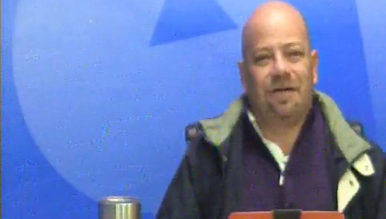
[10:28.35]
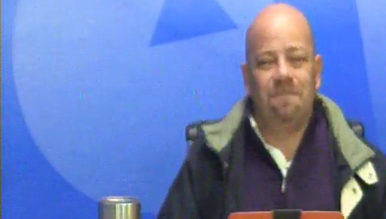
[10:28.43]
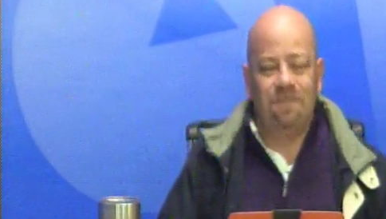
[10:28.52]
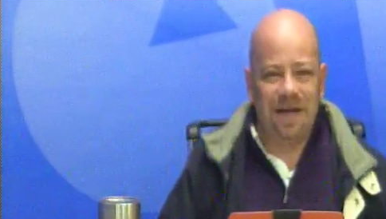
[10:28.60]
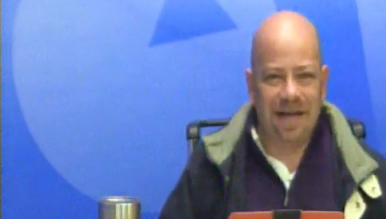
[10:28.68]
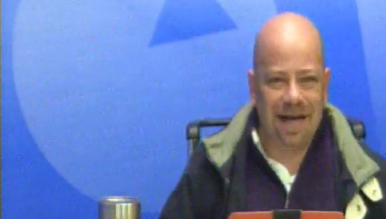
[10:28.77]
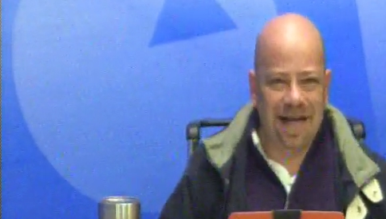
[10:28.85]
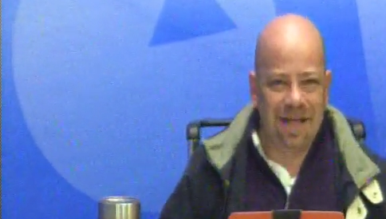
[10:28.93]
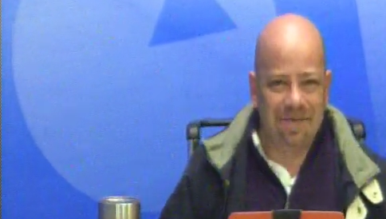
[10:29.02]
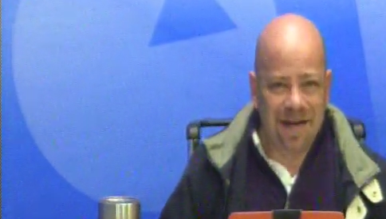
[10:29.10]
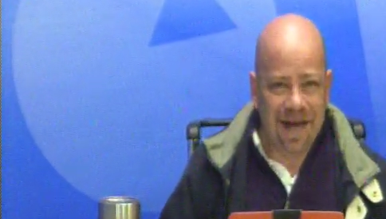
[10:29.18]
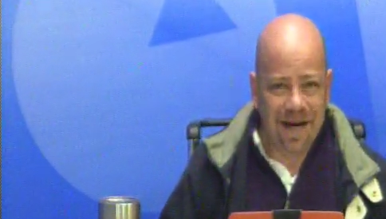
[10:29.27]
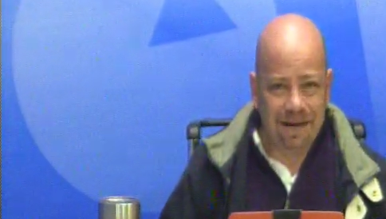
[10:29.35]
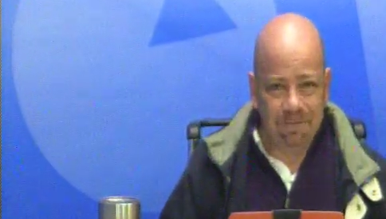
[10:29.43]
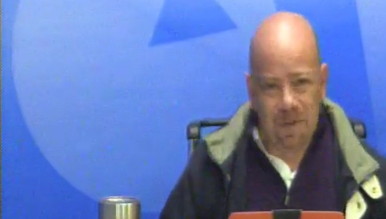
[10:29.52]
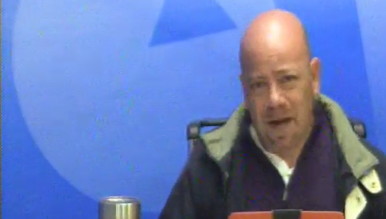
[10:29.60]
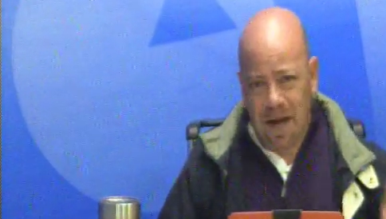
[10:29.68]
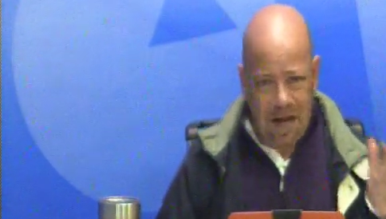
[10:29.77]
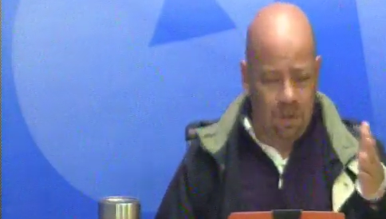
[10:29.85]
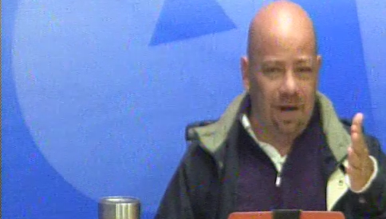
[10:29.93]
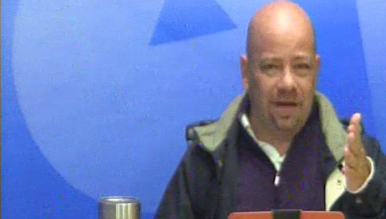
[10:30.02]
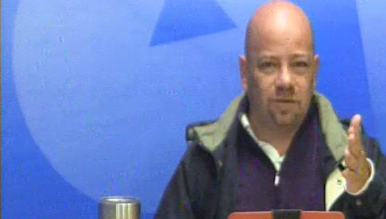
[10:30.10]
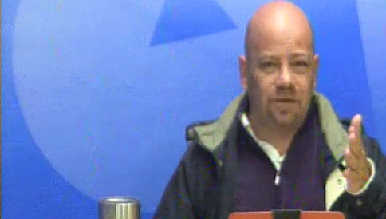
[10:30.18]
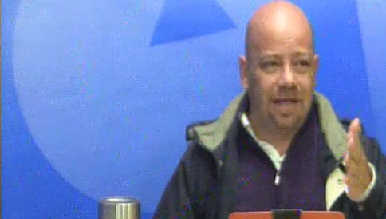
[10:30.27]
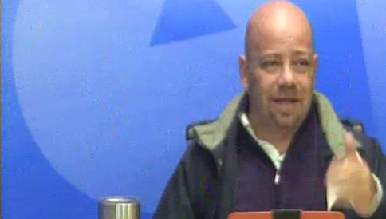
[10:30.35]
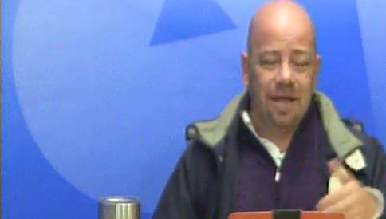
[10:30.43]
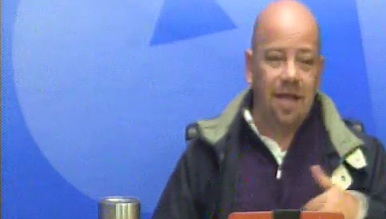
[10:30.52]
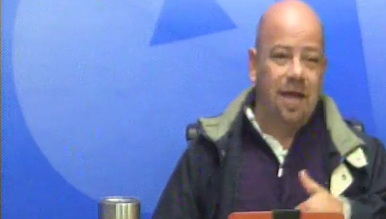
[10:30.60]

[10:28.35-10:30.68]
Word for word: acompañan cada mañana, al igual que usted.